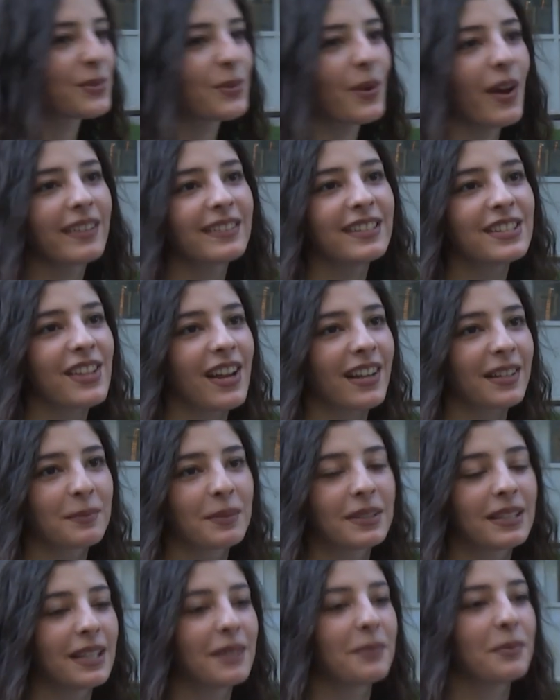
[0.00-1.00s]
Şu an hiç
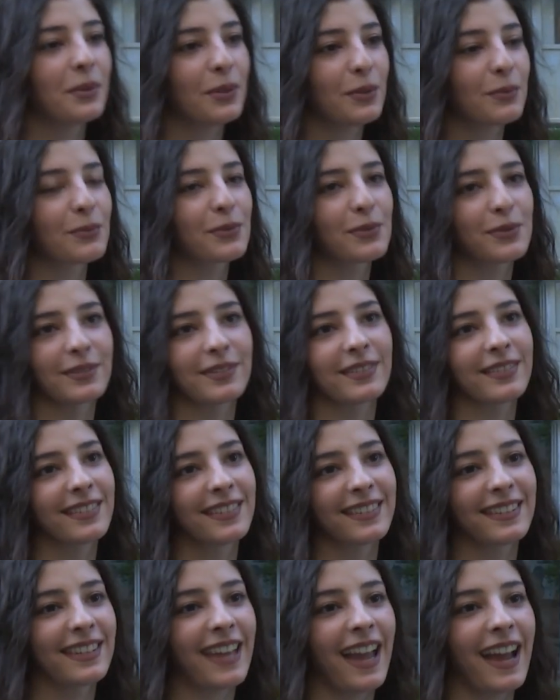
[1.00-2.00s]
aklıma değil biliyor musun?
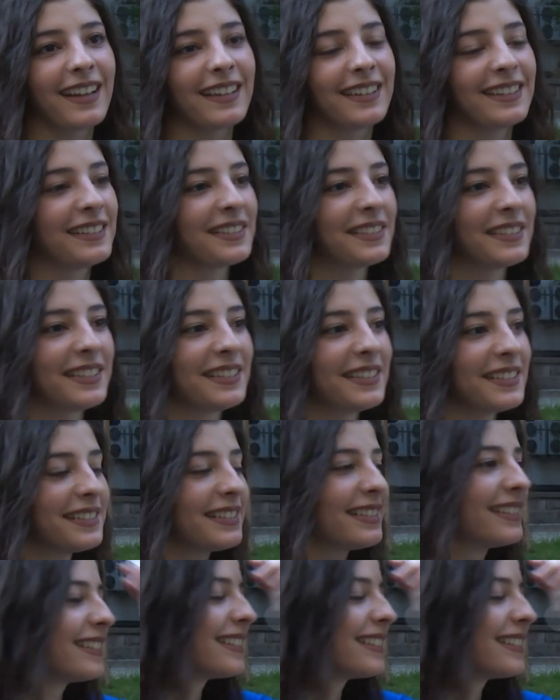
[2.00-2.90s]
Yok yani. mu hiç böyle tam